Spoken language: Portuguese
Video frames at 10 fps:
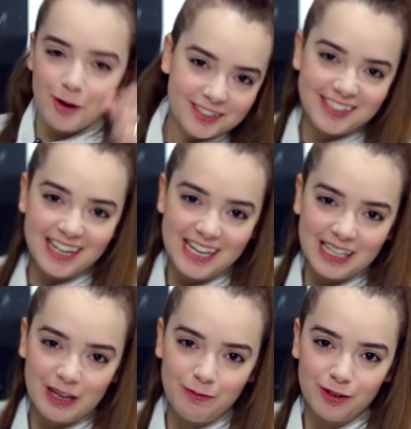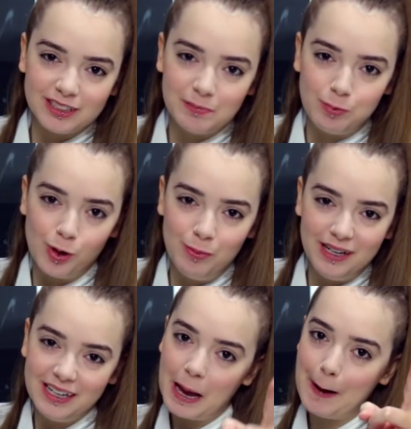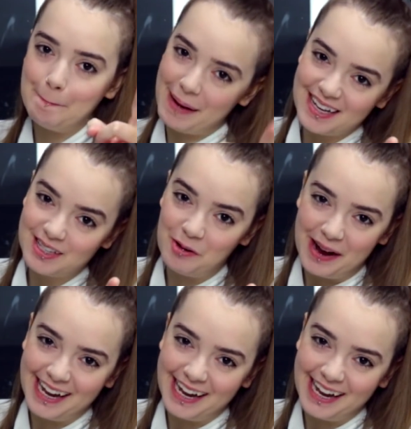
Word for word: Gostaria que fosse publi mas não